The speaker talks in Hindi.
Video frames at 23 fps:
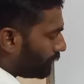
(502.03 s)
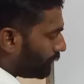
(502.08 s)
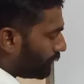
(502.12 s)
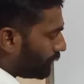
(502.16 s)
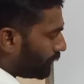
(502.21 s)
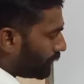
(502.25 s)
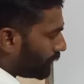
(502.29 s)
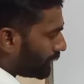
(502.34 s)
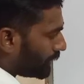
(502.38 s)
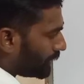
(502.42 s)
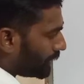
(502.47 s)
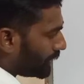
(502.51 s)

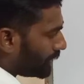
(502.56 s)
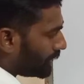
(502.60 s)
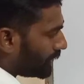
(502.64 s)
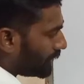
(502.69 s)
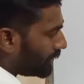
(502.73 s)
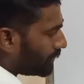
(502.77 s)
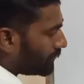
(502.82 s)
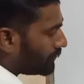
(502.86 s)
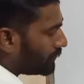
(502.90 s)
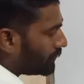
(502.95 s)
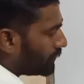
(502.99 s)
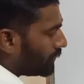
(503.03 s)
फोर के
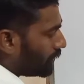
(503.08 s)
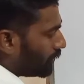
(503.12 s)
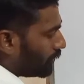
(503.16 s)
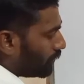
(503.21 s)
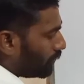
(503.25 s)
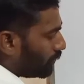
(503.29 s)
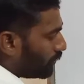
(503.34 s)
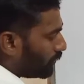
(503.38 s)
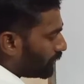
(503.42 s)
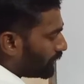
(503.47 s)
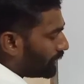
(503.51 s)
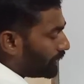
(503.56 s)
अंदर
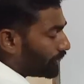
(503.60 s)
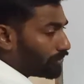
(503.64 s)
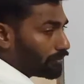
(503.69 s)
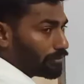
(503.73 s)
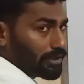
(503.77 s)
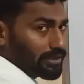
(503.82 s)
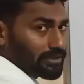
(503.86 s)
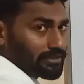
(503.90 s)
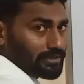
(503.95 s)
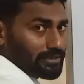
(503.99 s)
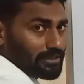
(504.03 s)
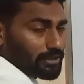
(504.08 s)
और
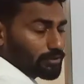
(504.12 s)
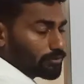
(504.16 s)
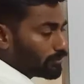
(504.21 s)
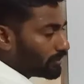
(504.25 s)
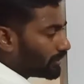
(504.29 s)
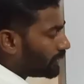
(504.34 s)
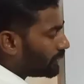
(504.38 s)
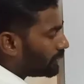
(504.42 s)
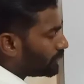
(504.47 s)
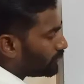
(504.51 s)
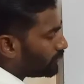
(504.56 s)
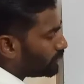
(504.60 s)
इंट्रोडक्शन देखोगे
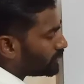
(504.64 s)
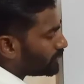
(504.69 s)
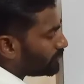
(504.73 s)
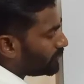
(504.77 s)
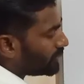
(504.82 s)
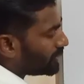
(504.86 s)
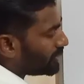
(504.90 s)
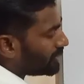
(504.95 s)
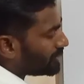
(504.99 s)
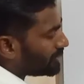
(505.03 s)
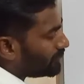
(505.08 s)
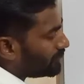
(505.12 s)
तो
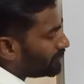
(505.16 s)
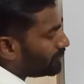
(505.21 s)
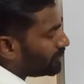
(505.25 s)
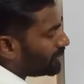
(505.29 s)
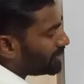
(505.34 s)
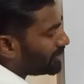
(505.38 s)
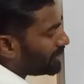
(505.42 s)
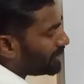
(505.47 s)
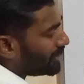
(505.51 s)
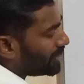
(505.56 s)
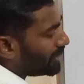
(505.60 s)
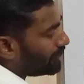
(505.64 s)
उसमें क्या समझ में आ
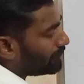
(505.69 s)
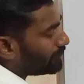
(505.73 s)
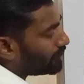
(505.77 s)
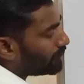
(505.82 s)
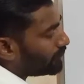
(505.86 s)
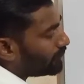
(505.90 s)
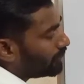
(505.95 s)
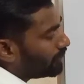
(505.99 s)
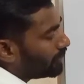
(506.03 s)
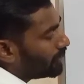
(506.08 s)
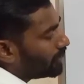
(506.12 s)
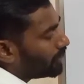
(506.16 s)
जाएगा आपको
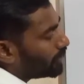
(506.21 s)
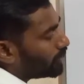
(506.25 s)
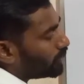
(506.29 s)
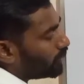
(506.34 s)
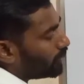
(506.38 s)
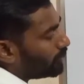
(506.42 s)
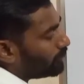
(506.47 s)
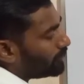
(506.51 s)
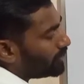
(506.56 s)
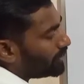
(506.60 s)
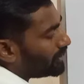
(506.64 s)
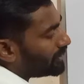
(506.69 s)

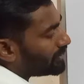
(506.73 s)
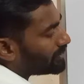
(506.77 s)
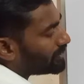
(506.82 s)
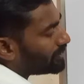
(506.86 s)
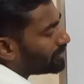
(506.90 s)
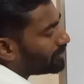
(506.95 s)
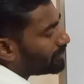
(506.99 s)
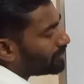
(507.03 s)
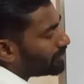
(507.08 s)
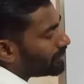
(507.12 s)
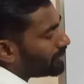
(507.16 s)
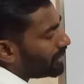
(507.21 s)
कॉम्बिनेशन
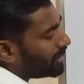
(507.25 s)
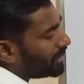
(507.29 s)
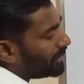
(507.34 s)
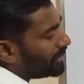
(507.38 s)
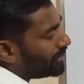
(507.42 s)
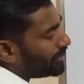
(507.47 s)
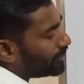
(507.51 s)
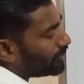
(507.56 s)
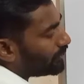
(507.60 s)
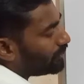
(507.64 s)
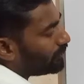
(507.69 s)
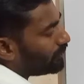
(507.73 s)
का
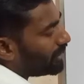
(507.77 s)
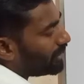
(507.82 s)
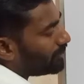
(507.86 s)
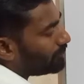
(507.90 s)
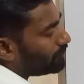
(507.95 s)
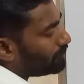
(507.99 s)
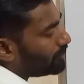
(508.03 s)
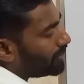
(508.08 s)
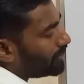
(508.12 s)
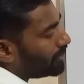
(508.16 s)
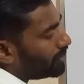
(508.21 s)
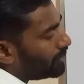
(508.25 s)
इंट्रो वहां
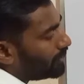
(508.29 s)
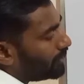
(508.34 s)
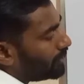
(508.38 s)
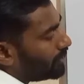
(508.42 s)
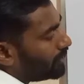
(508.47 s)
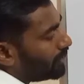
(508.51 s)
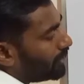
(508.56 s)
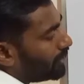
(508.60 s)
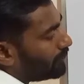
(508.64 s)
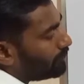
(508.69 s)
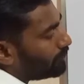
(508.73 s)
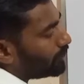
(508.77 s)
पे
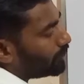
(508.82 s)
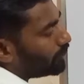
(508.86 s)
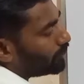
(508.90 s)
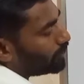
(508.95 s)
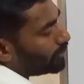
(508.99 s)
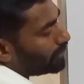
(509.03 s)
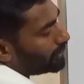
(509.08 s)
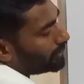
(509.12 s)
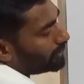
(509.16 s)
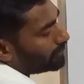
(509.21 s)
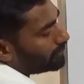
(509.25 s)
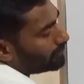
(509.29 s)
अपलोड
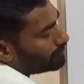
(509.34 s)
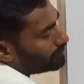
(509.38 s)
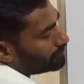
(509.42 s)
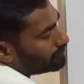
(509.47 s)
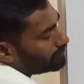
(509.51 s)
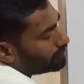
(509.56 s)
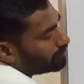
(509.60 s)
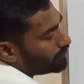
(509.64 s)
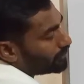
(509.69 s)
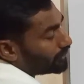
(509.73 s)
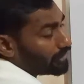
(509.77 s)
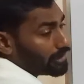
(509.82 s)
है
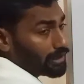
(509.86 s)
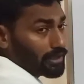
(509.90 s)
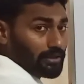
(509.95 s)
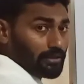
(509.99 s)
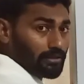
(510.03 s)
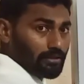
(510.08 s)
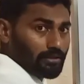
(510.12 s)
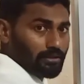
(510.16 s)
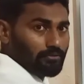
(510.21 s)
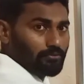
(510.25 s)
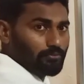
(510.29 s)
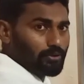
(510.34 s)
ठीक है
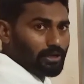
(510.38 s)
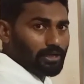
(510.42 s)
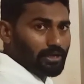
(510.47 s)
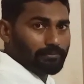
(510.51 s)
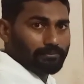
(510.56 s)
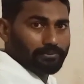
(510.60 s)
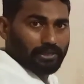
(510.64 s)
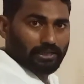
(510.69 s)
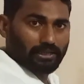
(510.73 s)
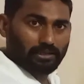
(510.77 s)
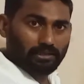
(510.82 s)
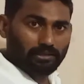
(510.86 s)
वो
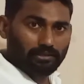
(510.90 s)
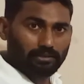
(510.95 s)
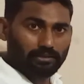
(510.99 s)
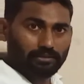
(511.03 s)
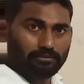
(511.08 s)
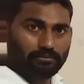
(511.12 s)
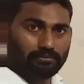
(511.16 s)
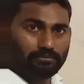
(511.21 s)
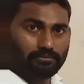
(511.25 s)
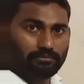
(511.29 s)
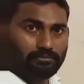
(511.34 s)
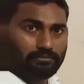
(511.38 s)
आप देख लेना
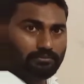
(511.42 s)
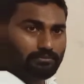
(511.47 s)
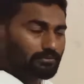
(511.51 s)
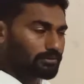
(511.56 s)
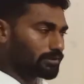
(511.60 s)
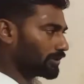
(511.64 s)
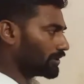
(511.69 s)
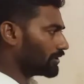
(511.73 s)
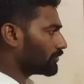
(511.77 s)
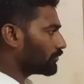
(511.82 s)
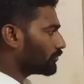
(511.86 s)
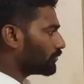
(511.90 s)

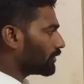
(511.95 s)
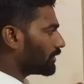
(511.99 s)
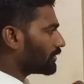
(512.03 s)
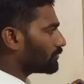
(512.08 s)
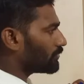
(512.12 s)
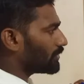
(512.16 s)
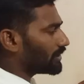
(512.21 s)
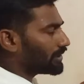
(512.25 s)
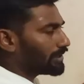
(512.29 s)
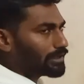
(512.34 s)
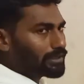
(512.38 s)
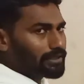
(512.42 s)
ठीक है थोड़ा
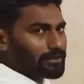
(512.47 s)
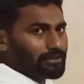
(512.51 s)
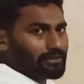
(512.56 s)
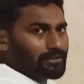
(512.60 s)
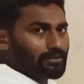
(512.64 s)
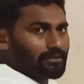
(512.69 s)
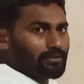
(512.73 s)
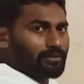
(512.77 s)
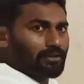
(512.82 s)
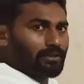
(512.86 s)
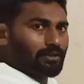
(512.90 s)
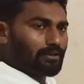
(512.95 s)
थोड़ा देख
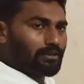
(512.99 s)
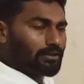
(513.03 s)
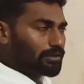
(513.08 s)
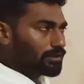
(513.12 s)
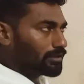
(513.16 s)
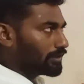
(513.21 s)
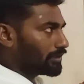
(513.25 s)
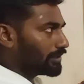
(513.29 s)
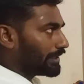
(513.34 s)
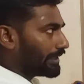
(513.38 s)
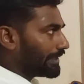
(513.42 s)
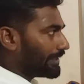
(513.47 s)
लेना
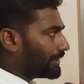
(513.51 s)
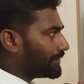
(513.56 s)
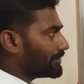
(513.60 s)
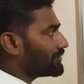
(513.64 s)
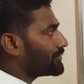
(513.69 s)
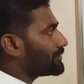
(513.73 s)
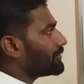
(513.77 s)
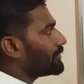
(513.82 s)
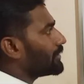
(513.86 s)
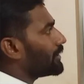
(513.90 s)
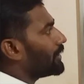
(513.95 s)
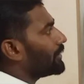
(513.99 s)

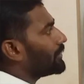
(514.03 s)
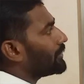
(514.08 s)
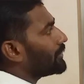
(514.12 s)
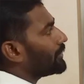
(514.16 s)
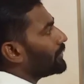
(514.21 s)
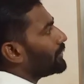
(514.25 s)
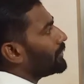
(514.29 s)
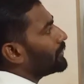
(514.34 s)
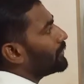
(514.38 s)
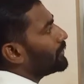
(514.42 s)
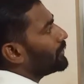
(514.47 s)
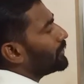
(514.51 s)
एनसीआर
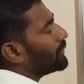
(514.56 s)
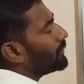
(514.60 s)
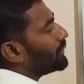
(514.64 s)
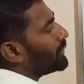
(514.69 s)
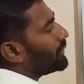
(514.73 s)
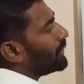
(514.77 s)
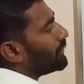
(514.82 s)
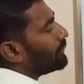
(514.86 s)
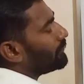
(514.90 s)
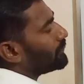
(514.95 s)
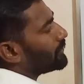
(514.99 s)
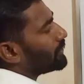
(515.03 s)
टी
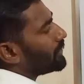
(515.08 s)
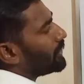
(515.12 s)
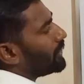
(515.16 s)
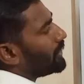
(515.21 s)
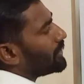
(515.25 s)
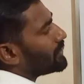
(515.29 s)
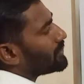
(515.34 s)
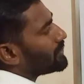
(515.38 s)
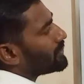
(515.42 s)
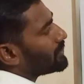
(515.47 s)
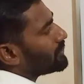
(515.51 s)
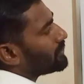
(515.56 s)
इलेवंथ
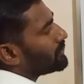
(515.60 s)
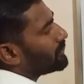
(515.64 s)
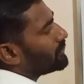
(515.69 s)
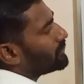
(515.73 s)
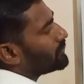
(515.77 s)
क्लास